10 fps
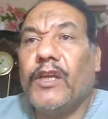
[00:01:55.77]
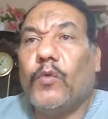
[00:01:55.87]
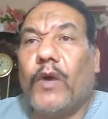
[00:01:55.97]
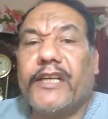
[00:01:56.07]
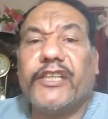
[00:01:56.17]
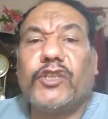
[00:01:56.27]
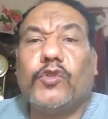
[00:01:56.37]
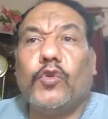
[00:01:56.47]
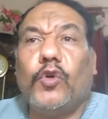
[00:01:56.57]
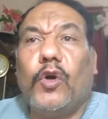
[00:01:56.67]

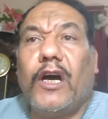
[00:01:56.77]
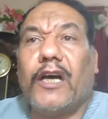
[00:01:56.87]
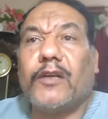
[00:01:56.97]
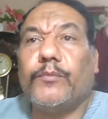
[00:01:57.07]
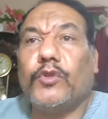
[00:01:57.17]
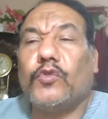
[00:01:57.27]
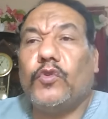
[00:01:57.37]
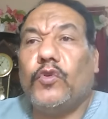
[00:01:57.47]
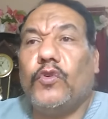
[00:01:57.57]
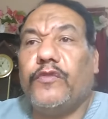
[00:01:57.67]
وكدت
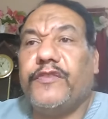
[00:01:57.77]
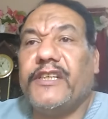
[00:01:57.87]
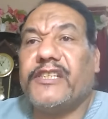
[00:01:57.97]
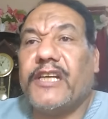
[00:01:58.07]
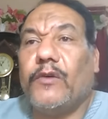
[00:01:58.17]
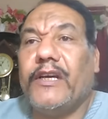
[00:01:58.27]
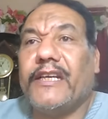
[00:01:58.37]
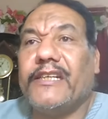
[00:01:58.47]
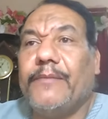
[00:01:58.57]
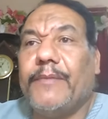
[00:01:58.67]
أربطه في
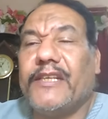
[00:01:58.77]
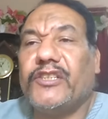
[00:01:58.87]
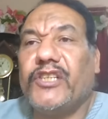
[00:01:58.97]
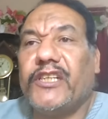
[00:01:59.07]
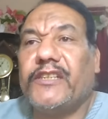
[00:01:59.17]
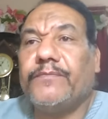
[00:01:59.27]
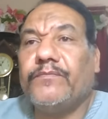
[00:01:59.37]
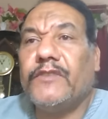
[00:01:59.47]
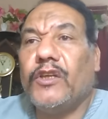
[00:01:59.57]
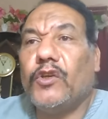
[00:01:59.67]
سوار المسجد
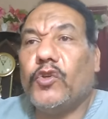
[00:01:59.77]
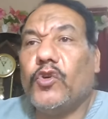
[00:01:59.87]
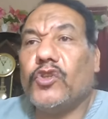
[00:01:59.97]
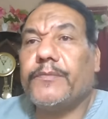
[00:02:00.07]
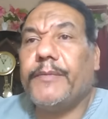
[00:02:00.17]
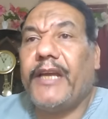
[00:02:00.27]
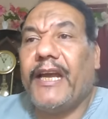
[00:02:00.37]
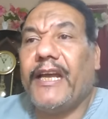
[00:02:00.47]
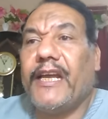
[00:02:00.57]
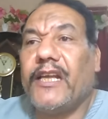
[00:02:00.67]
ليصبح